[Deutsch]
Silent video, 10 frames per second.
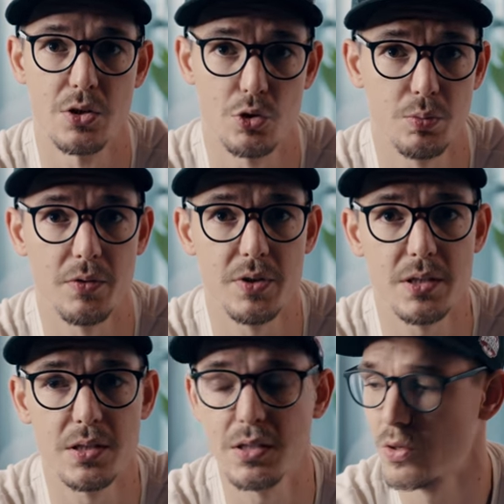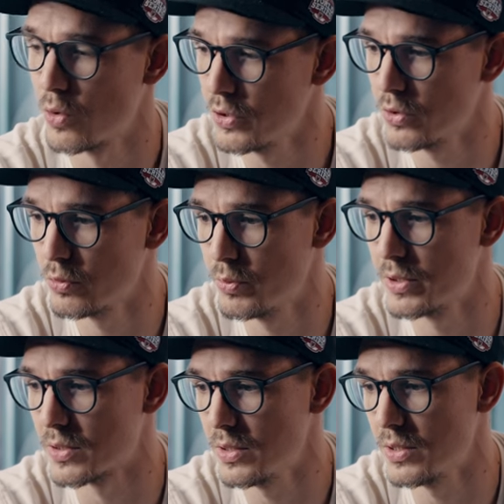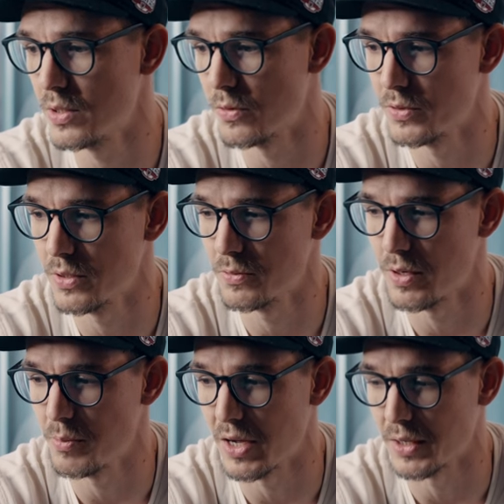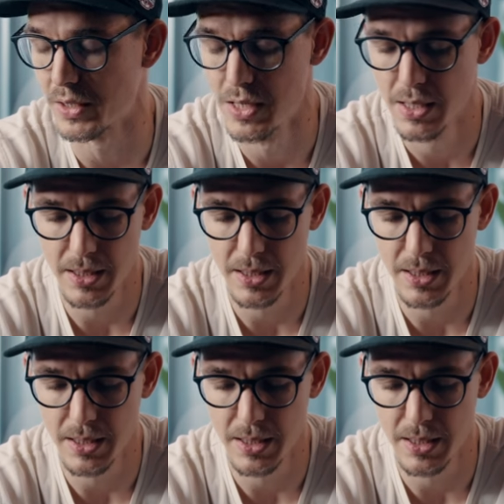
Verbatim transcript: Super wichtig, Content Grouping solltet ihr auf jeden Fall machen.